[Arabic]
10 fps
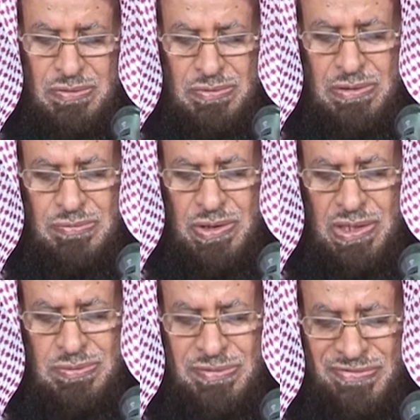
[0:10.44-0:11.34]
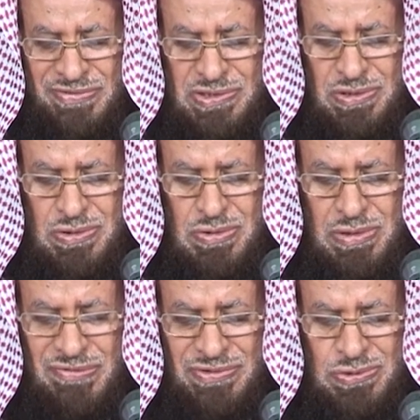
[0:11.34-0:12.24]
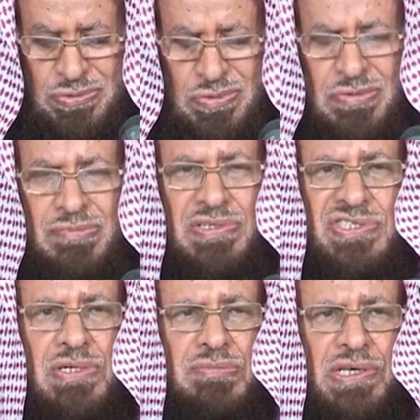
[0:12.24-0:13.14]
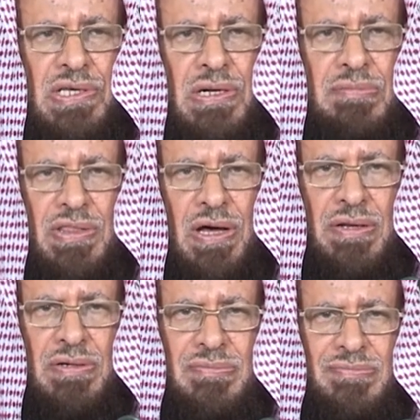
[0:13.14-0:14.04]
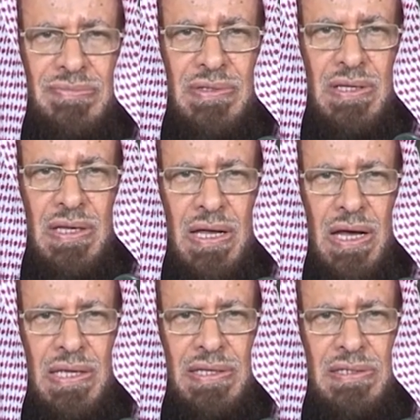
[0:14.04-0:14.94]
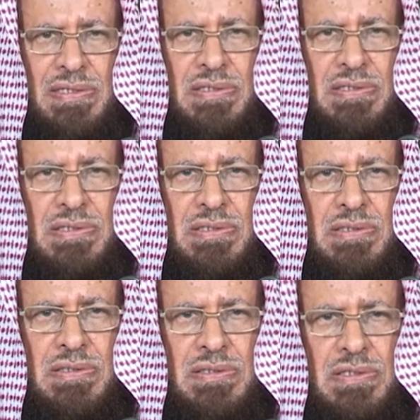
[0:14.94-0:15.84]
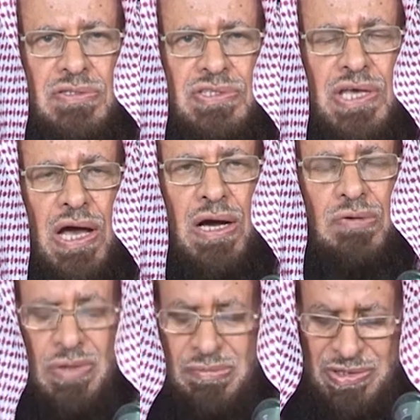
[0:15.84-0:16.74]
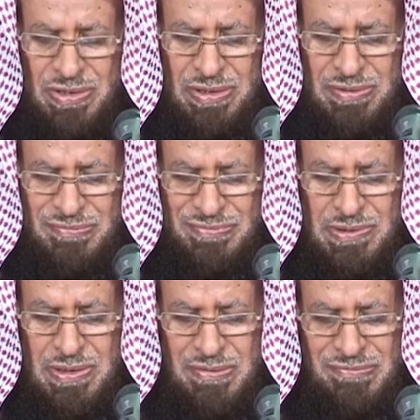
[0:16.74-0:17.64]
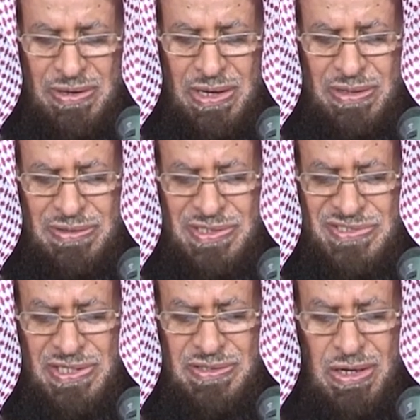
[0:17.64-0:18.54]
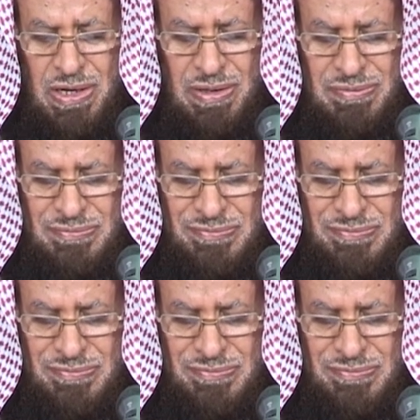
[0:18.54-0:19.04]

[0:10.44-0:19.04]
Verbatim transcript: والمراد بالفطر هو الفطر من جميع رمضان اي انتهاء رمضان فهذه صدقه